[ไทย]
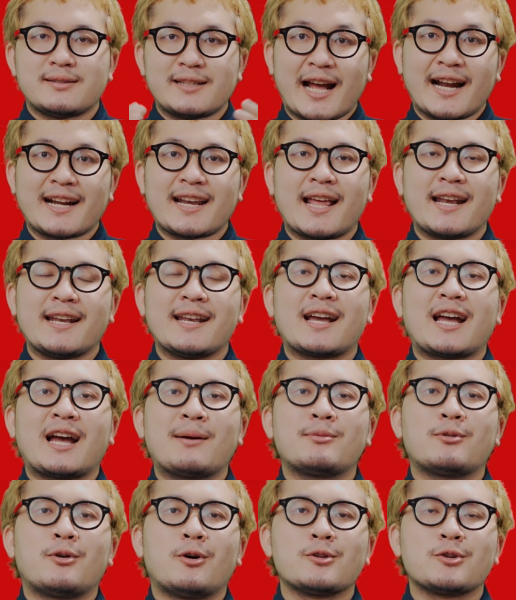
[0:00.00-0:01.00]
ดังนั้นนะค
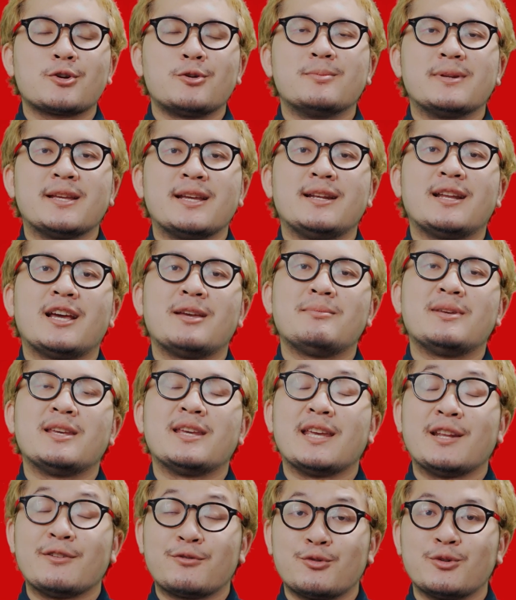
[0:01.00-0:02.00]
รับคนกลุ่มนี้เลยมี
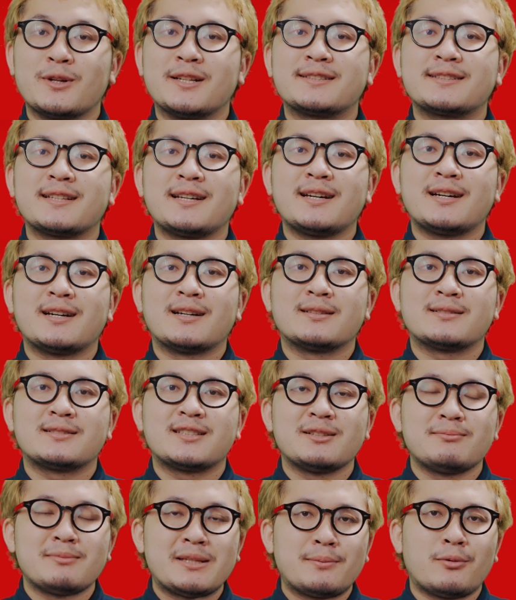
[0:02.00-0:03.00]
อินฟลูเอนเซอร์
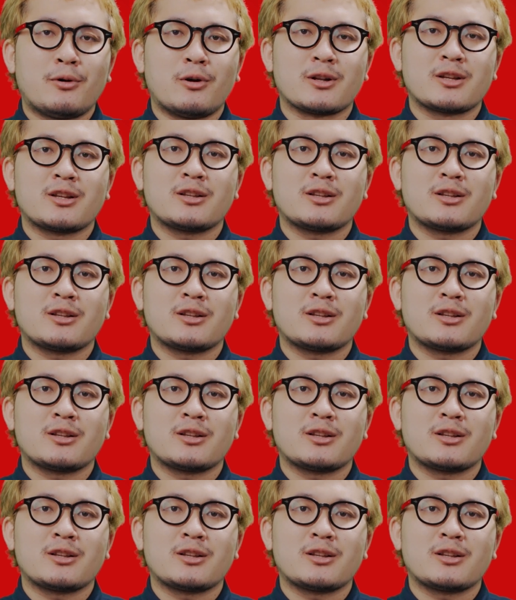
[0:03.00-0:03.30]
ซึ่งมีผล